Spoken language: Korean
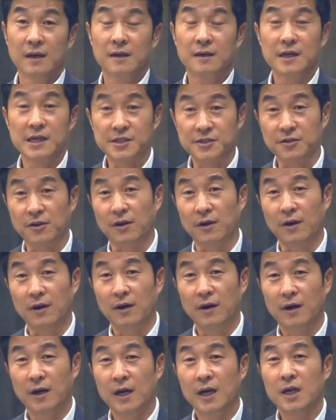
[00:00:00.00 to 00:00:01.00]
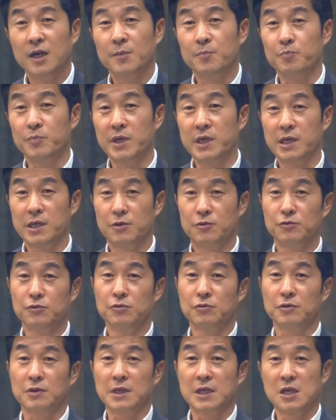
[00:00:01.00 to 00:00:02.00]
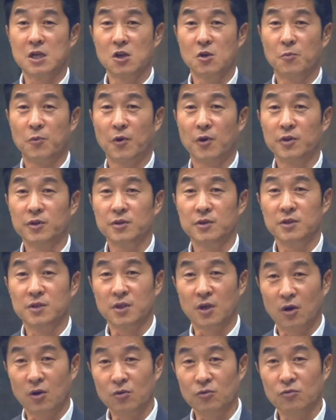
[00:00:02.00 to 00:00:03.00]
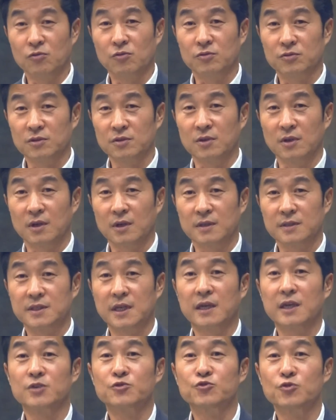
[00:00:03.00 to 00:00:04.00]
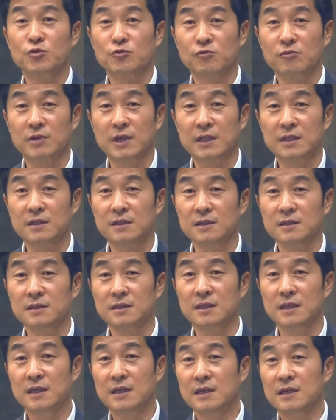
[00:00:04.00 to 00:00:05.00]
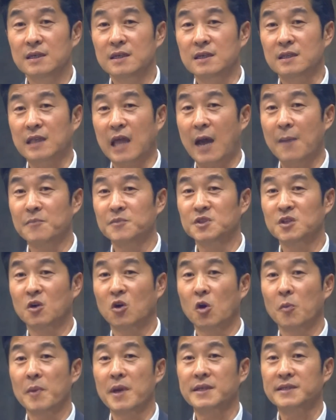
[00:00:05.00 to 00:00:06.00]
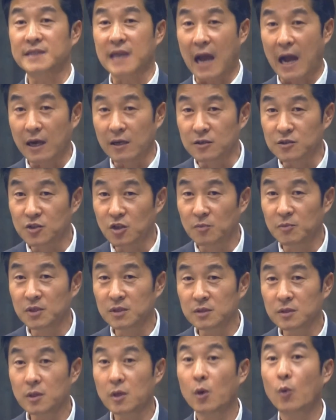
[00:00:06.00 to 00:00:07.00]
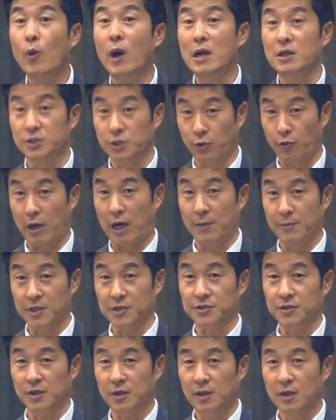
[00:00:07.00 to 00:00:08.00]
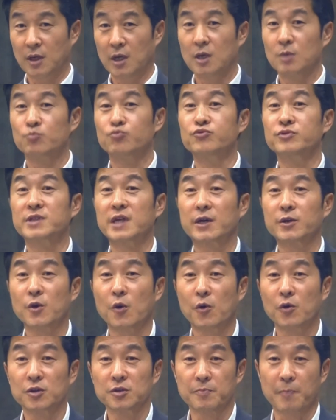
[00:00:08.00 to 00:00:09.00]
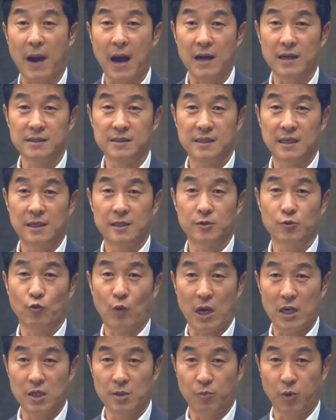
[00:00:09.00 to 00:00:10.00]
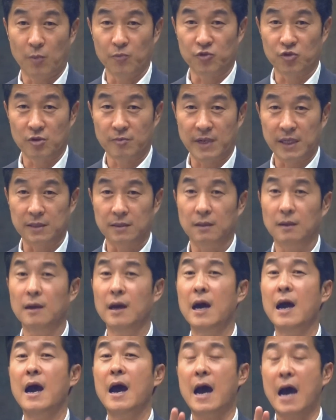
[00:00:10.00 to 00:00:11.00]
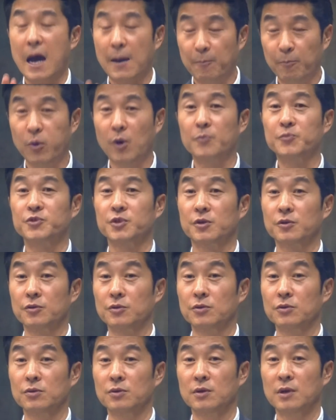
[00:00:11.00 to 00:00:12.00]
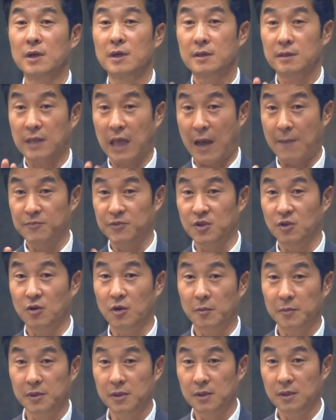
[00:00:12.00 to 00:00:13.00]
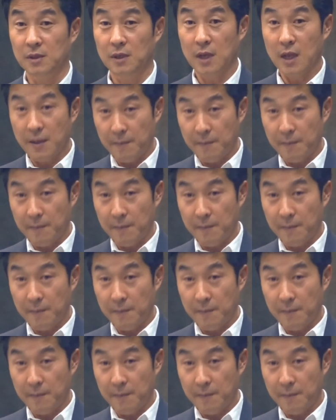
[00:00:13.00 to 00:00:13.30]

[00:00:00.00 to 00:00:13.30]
그래서 미국, 일본, 영국 등 세계 주요 국가들은 이 탐정업의 장점은 활성화하면서 부작용은 방지하는 관리 법률을 만들어 합법적으로 탐정업을